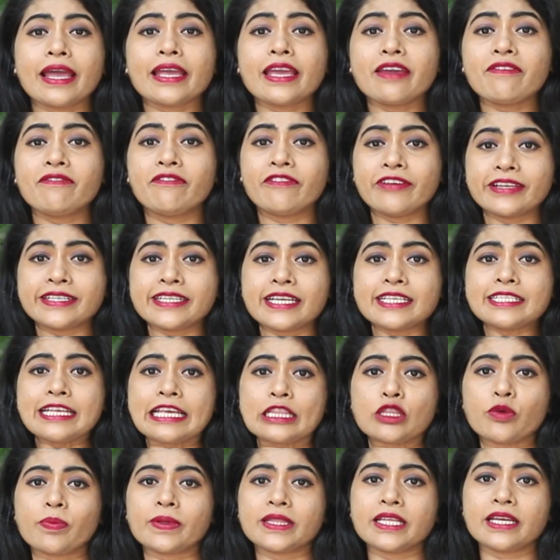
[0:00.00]
అలాగే విజయ్
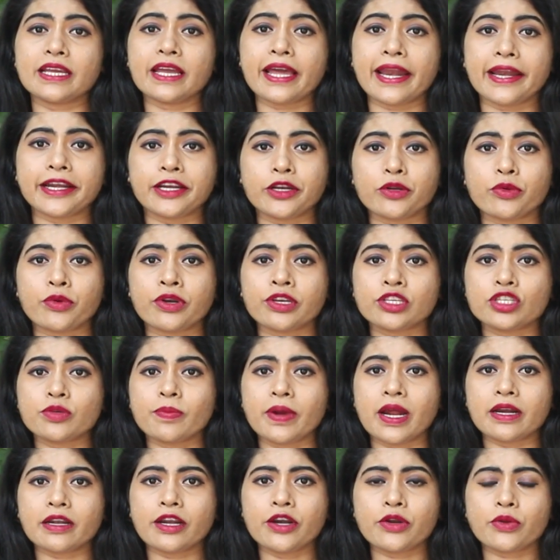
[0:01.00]
సేతు తిరుపతి క్యారెక్టర్
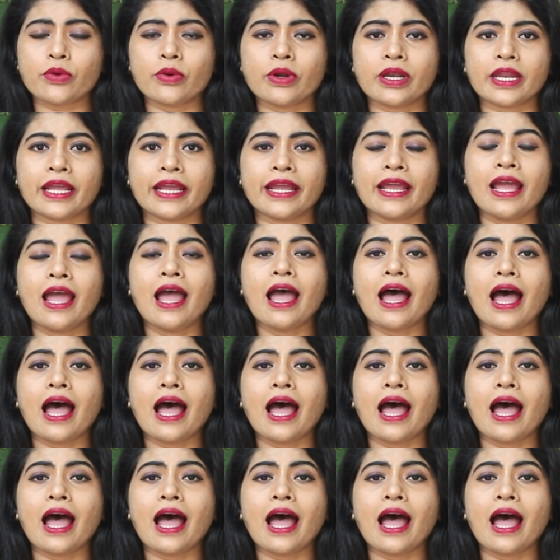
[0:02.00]
గురించి మాట్లాడుకుంటే